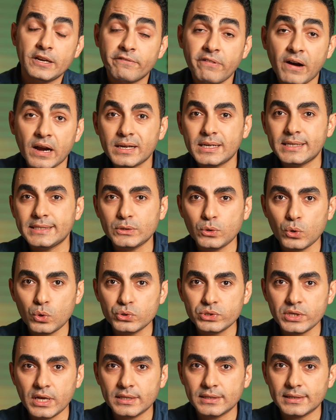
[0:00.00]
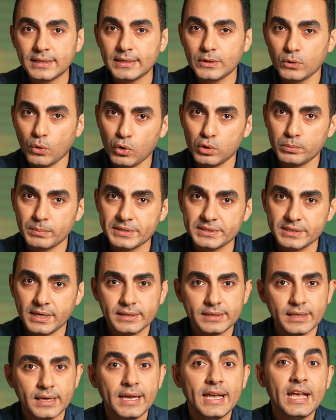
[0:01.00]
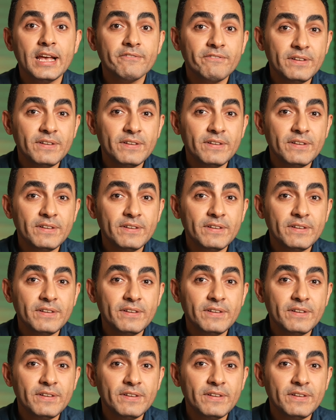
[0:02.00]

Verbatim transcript: Farkında olsan da olmasan da.